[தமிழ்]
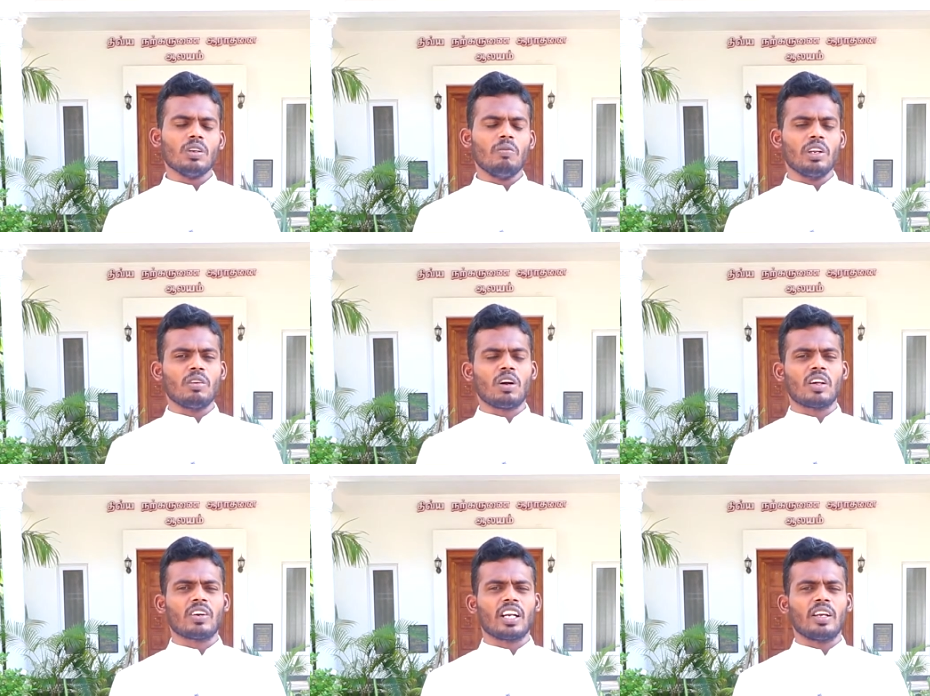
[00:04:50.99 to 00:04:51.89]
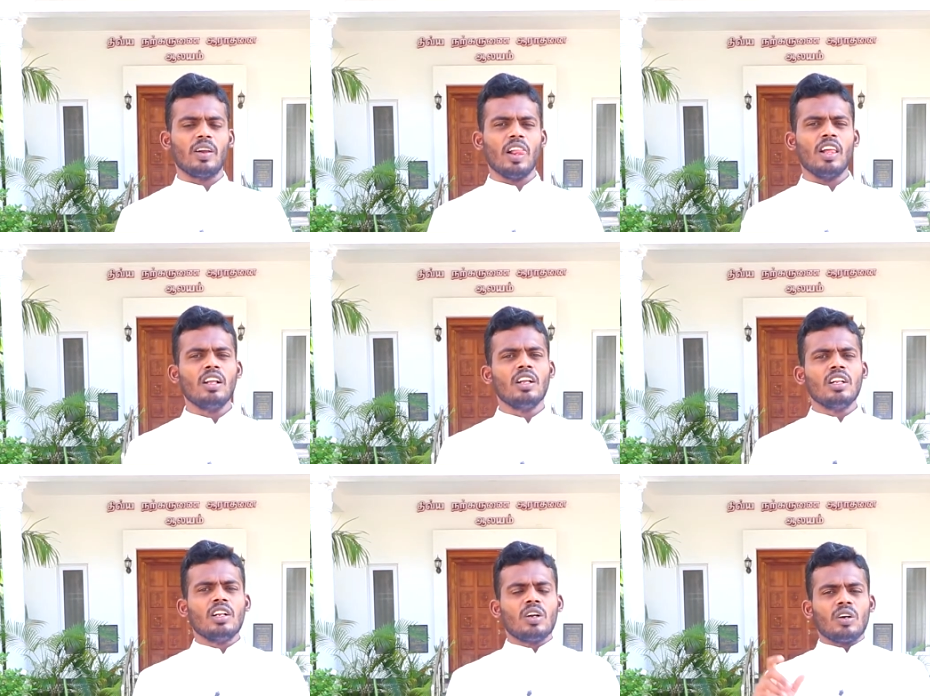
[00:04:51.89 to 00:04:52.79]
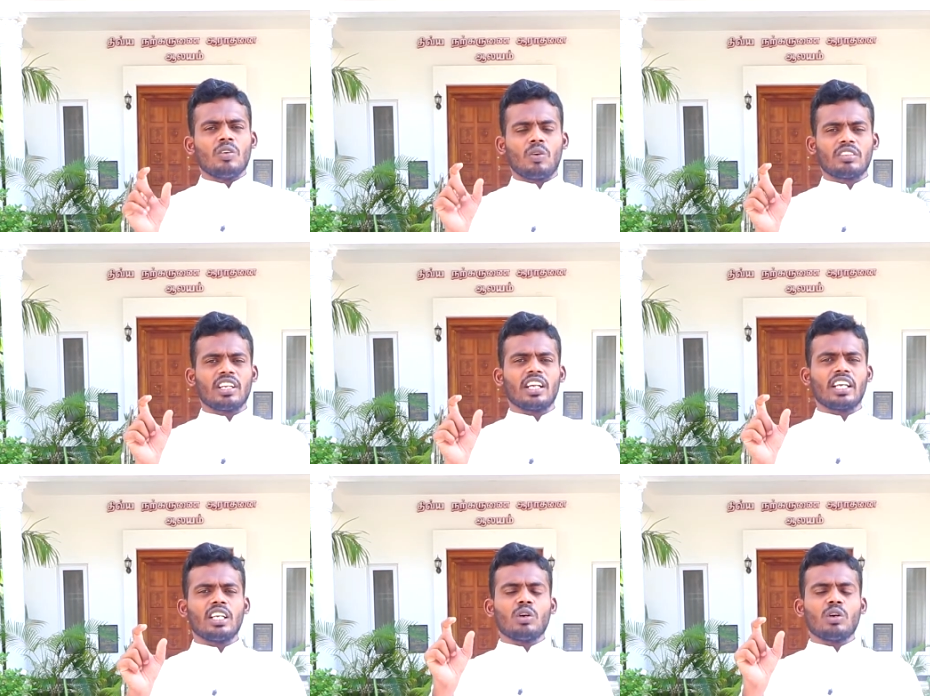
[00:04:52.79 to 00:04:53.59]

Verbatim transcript: பிரியமானவர்களே ஒரு சிலரை